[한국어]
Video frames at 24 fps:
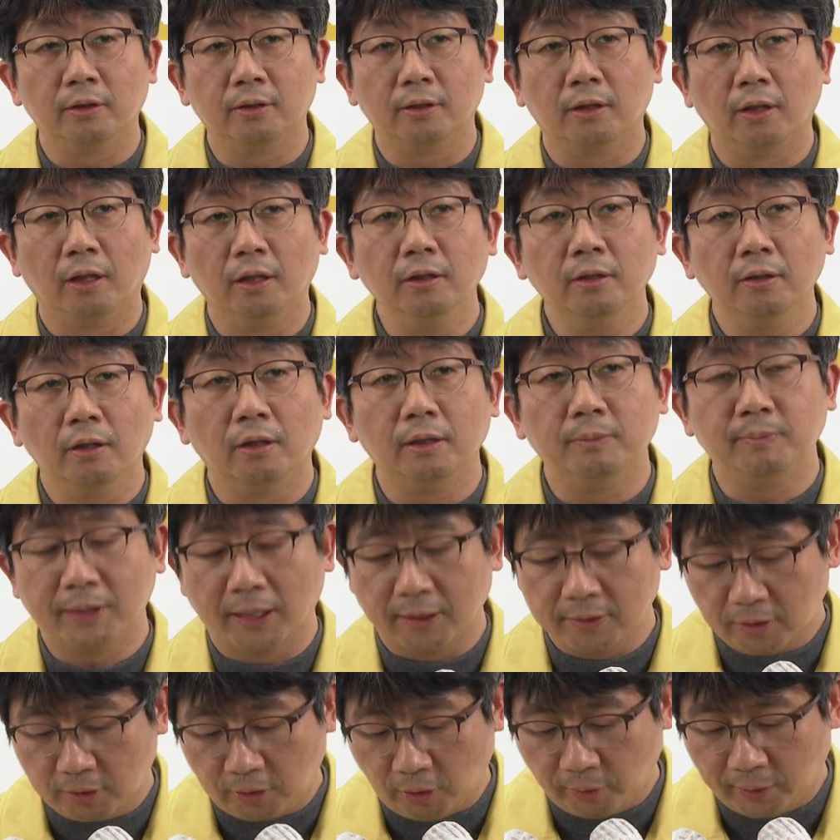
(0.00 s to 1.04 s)
떤
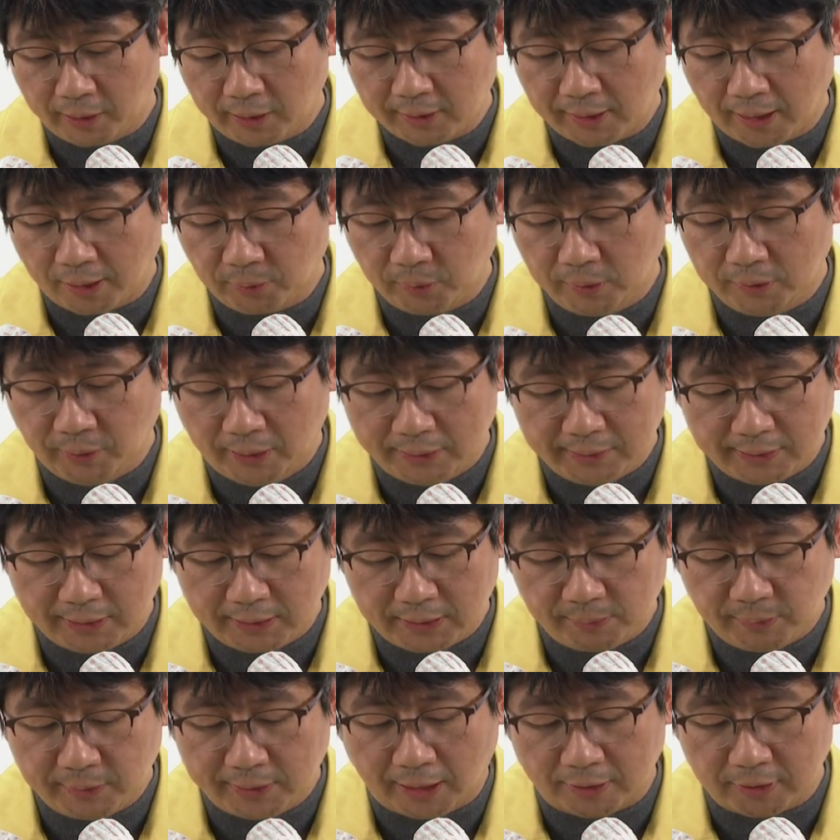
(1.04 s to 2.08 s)
임상적 경과를 갖고 있는 환자
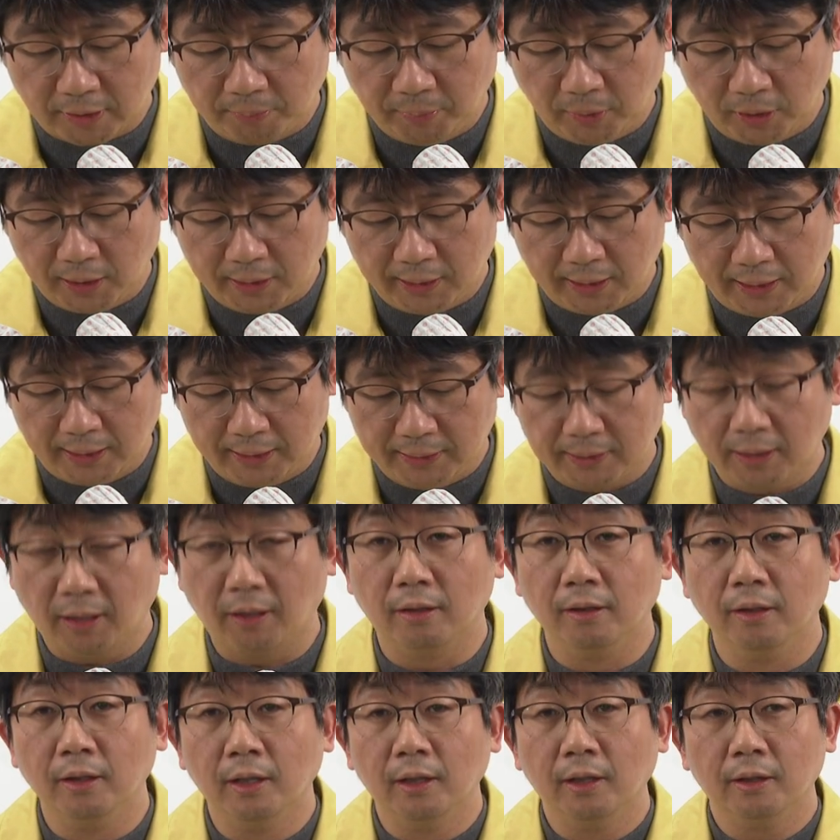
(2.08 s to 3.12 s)
25명에
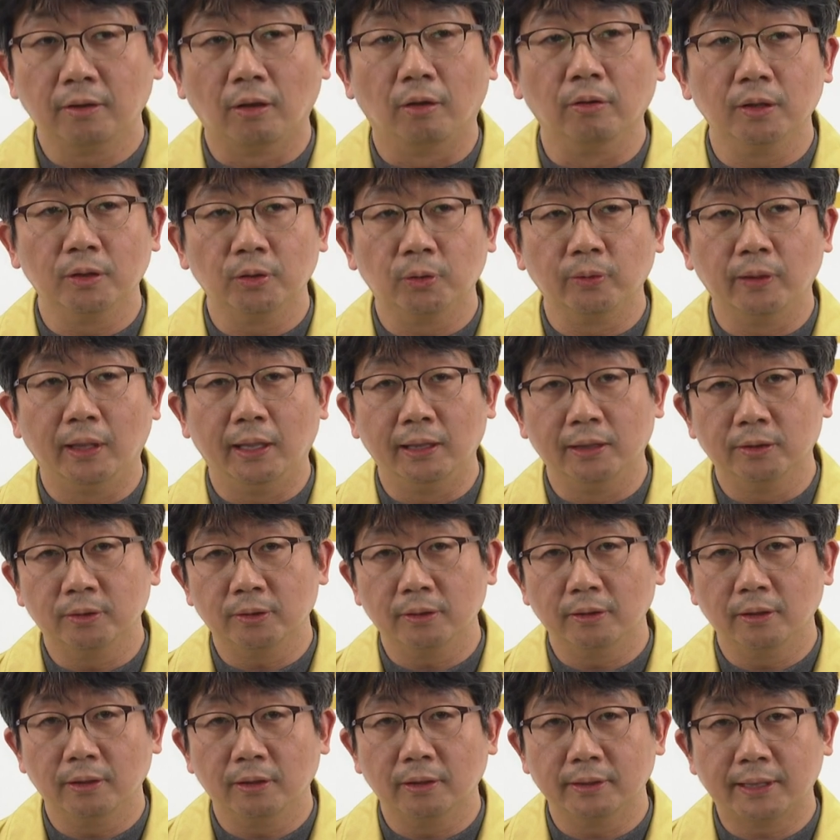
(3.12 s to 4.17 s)
대해서 경기도의
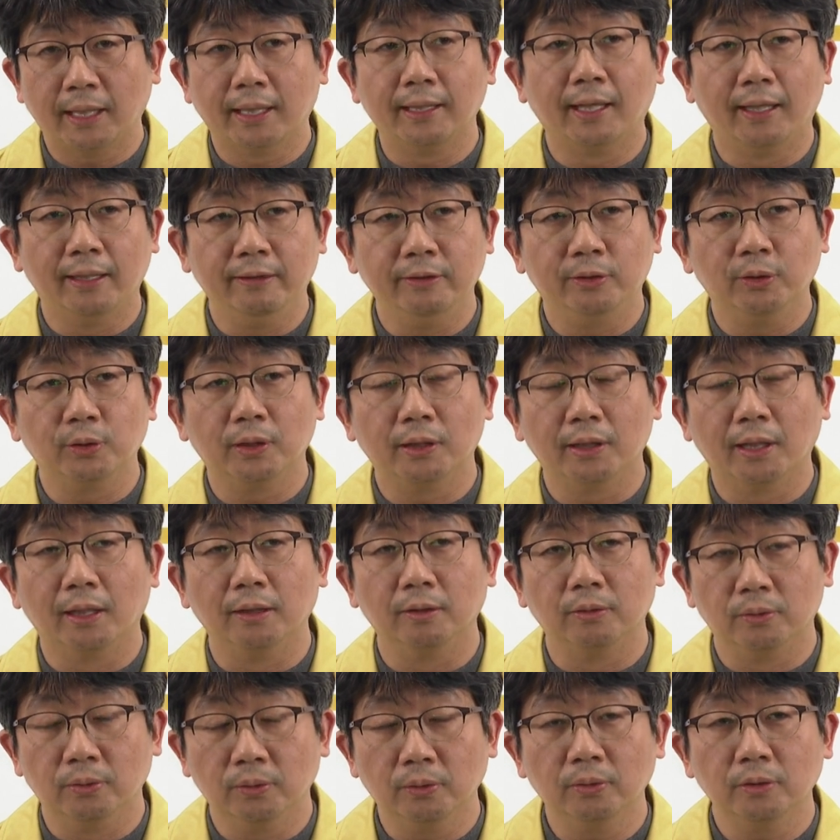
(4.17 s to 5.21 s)
산하
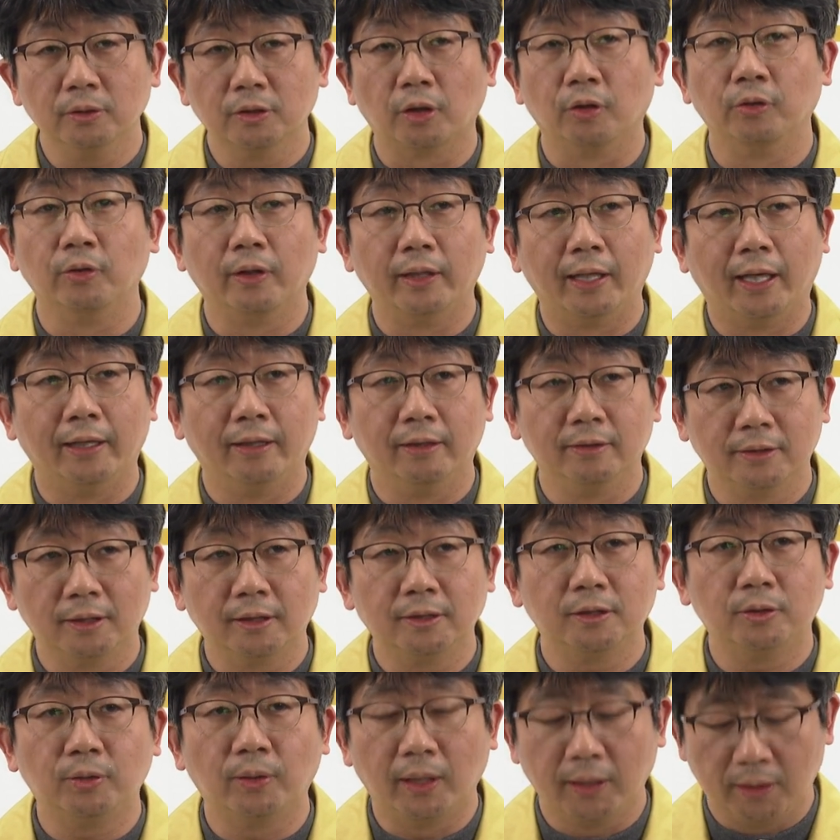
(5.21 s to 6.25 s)
의료기관으로 전환하여서
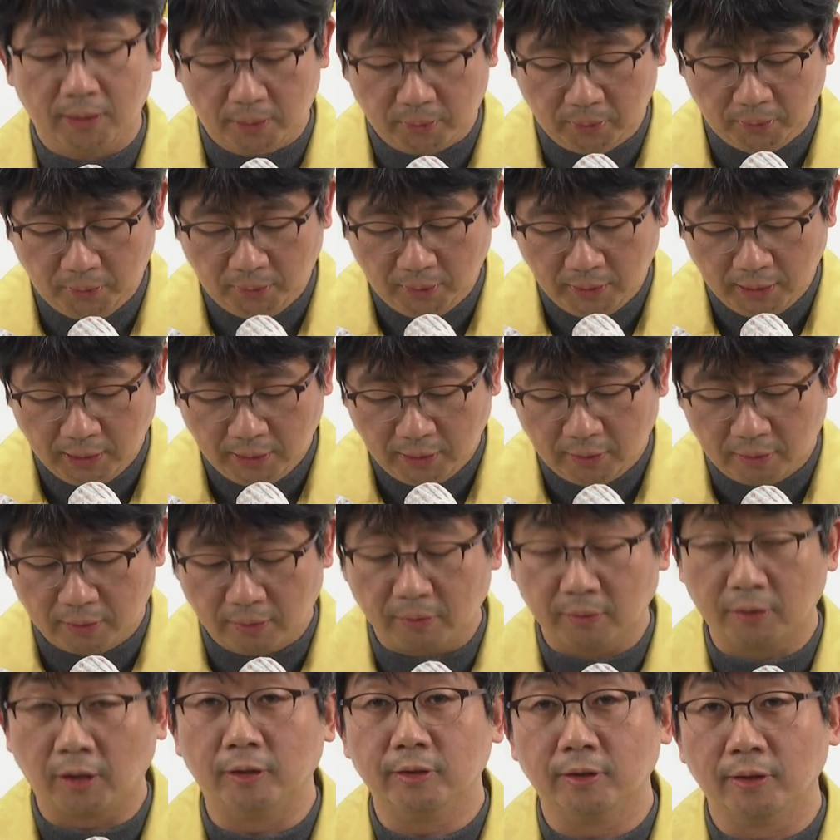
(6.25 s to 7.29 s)
치료하기로
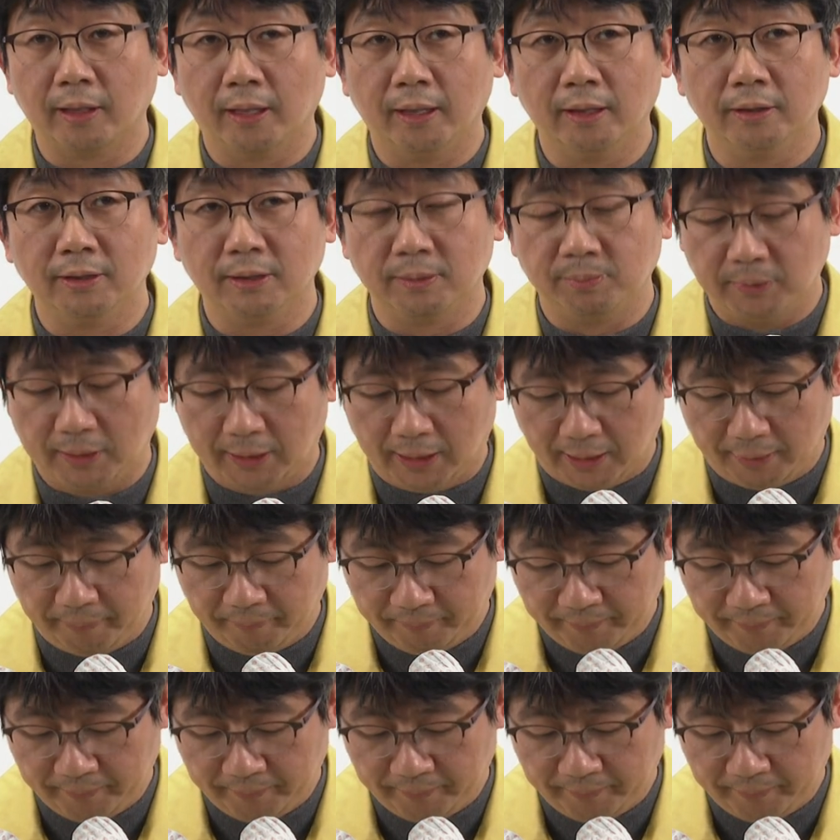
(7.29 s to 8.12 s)
어, 결정하였습니다.